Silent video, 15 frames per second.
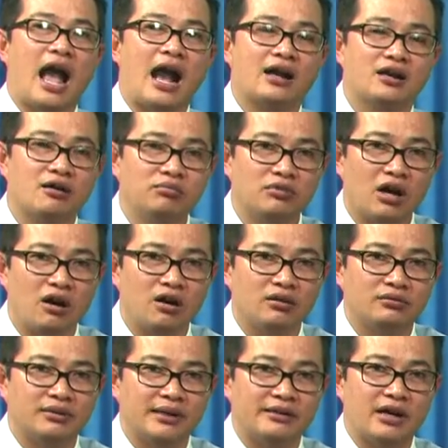ăn không
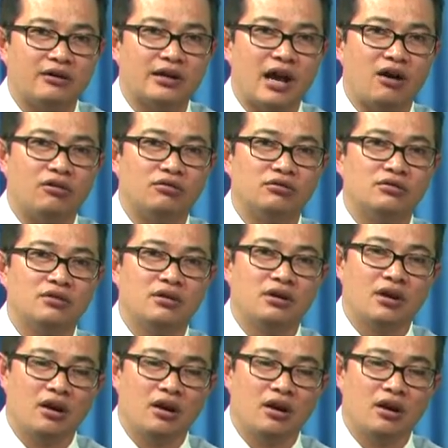ngon bị đau đầu à,